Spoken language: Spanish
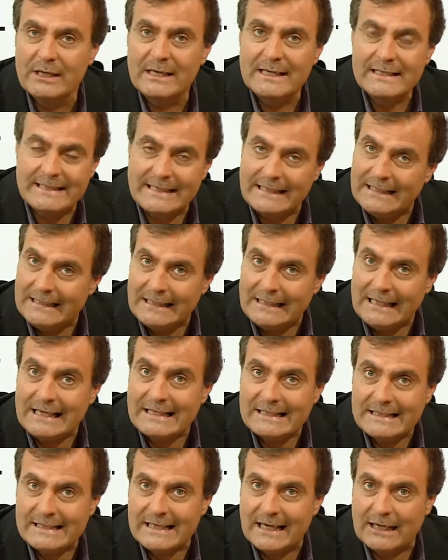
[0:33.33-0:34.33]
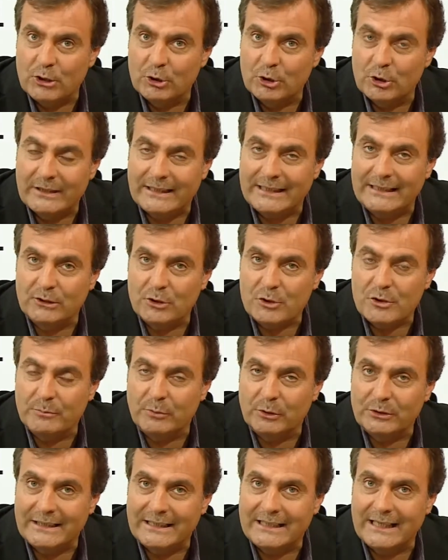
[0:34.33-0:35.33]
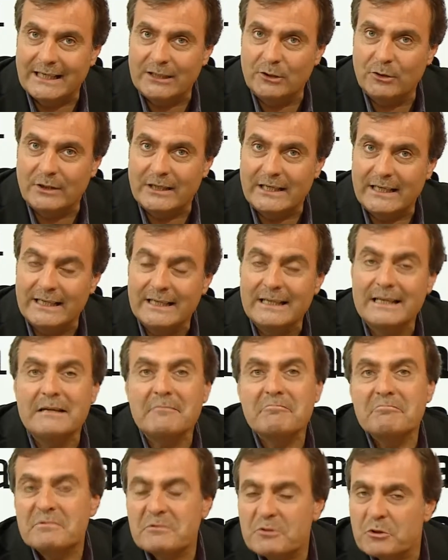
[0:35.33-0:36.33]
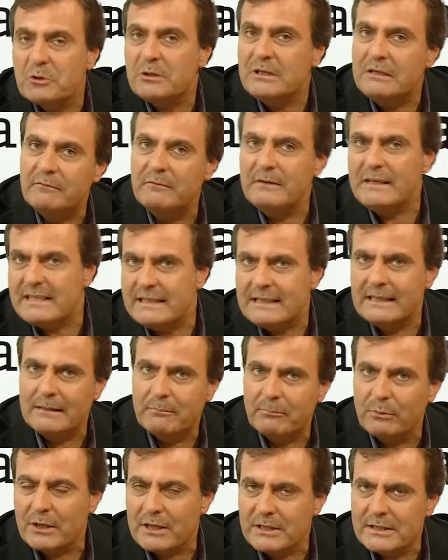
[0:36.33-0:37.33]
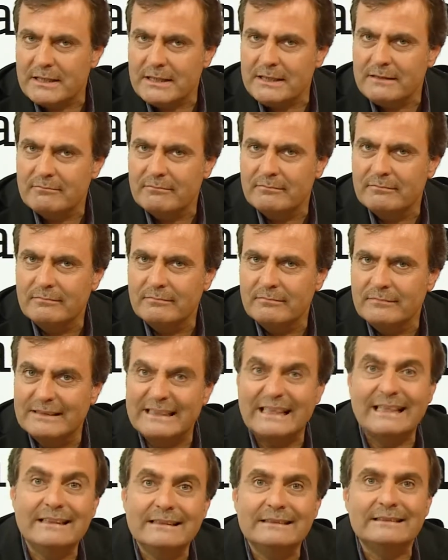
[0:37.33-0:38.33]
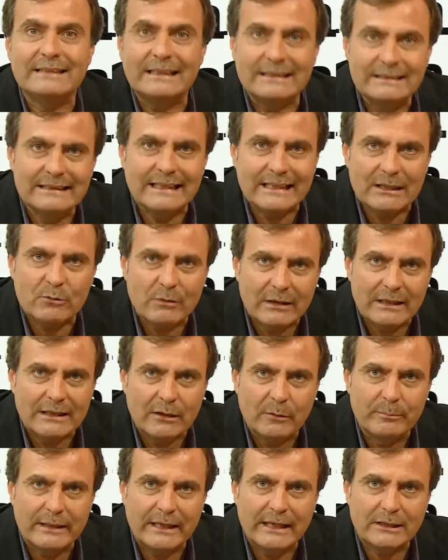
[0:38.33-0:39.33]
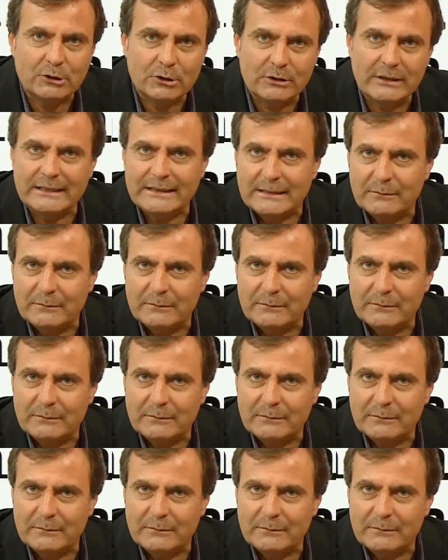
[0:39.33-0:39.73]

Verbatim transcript: se lanzaron los créditos hipotecarios que son difíciles por allí de entender cuál es la operatoria.